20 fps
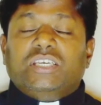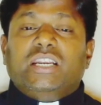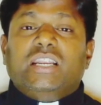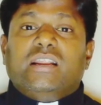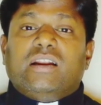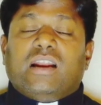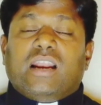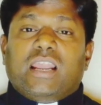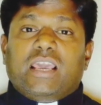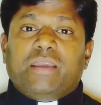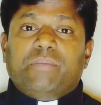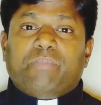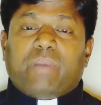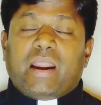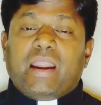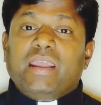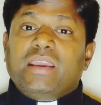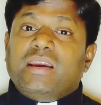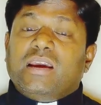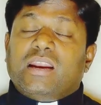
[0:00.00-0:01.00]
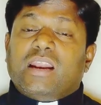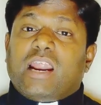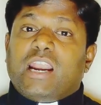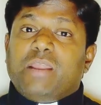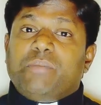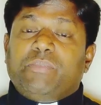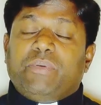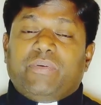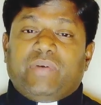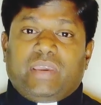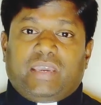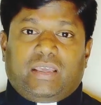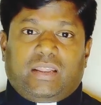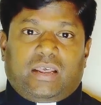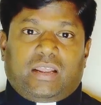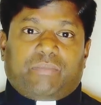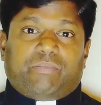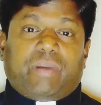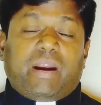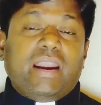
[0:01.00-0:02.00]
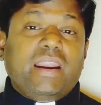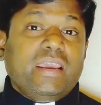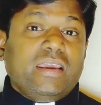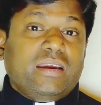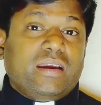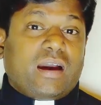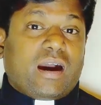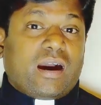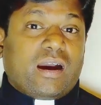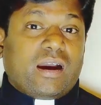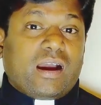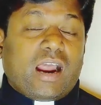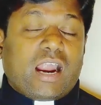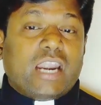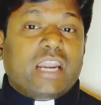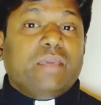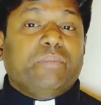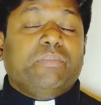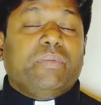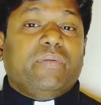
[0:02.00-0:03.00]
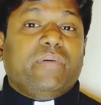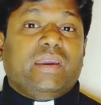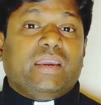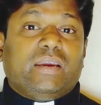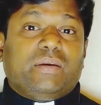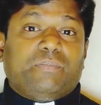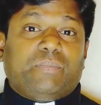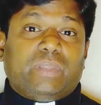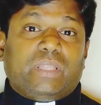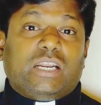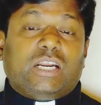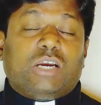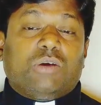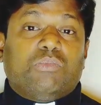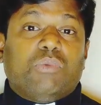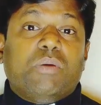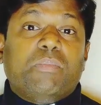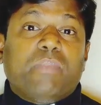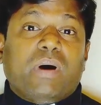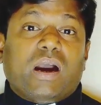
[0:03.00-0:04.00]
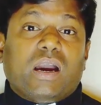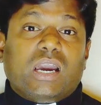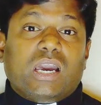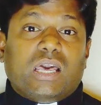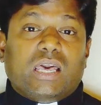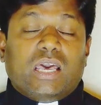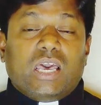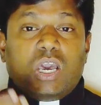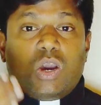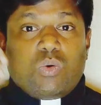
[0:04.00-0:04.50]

சீடர்களை பணிக்கன் அனுப்பி வைக்கிறார் பணிக்காக அனுப்பி வைப்பதற்கு முன்பாக